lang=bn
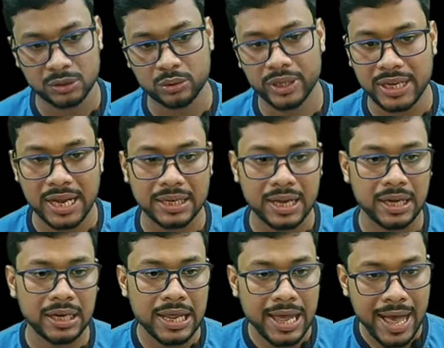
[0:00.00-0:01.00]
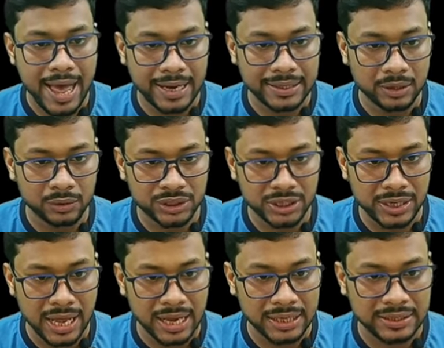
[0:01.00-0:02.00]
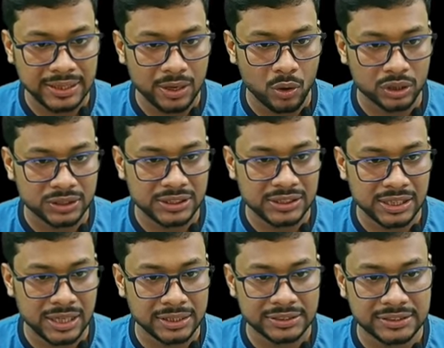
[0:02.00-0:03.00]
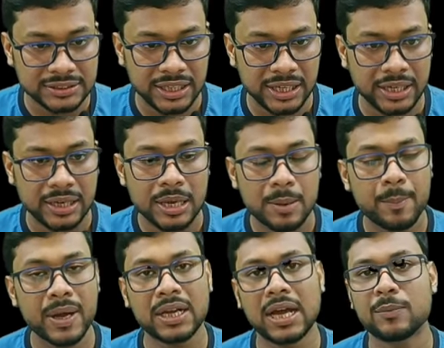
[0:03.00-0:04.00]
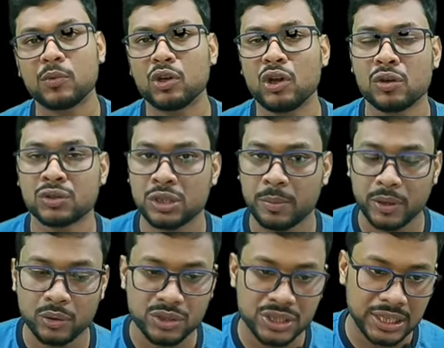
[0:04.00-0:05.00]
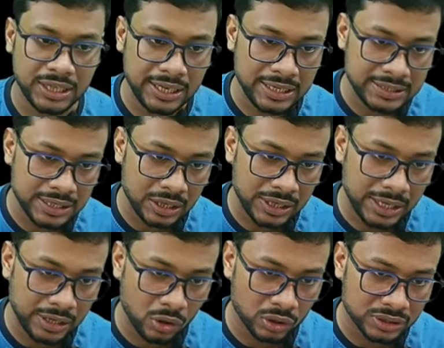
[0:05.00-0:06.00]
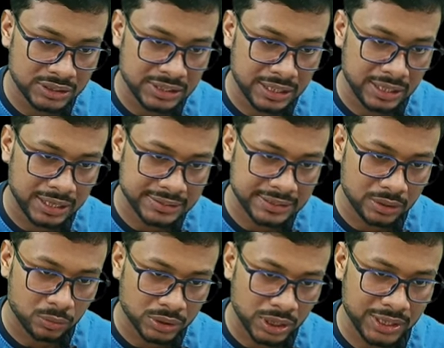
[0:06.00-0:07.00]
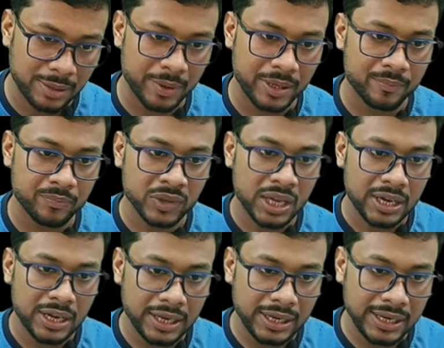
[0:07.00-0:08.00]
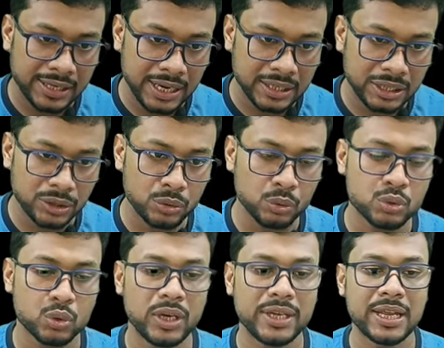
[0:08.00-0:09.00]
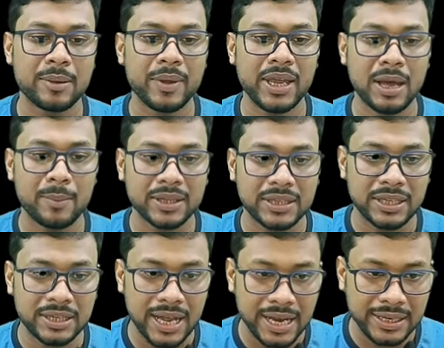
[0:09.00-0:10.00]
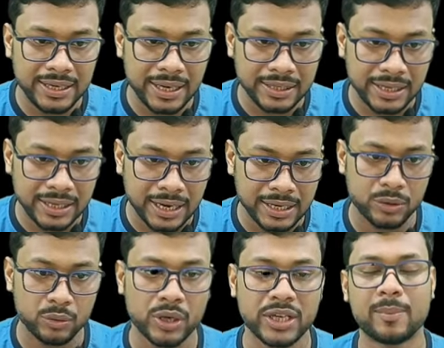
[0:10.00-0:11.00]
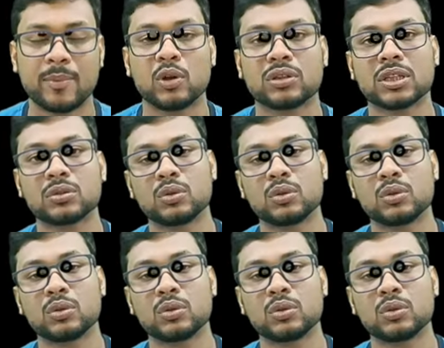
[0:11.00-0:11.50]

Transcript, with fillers: কাজ করে কার কার একটা হচ্ছে নাক দিয়ে অক্সিজেন আসছে বা কার্বন ডাইঅক্সাইড বেরোচ্ছে এই যে এই অক্সিজেনটা এসে এটা কোথায় যাবে না এটা কিন্তু চলে যাবে আমাদের ডাইরেক্ট এখানে ঢুকে যাবে অর্থাৎ